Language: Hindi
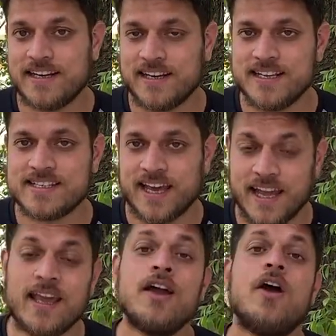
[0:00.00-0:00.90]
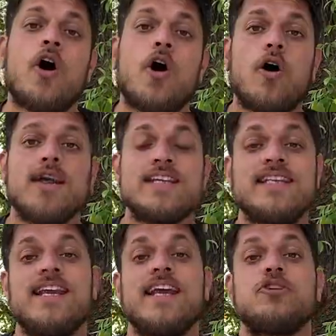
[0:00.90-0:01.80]
ईटरीज हैं और
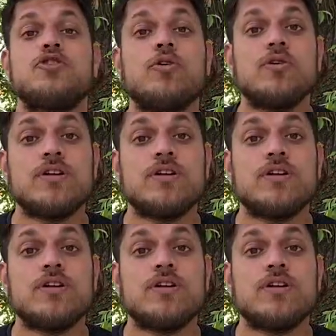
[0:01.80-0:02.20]
इसीलिए जो